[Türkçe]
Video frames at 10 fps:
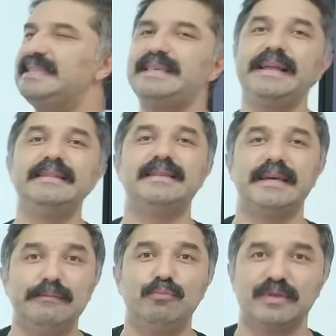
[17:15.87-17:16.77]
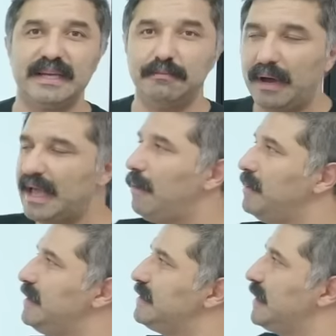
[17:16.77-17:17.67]
Serin serin bu serin bayağı
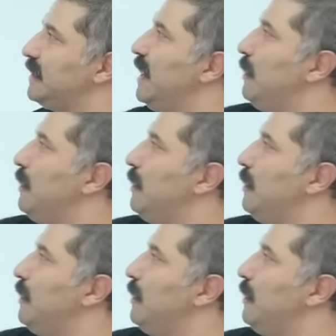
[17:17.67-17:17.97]
bildiğin serin.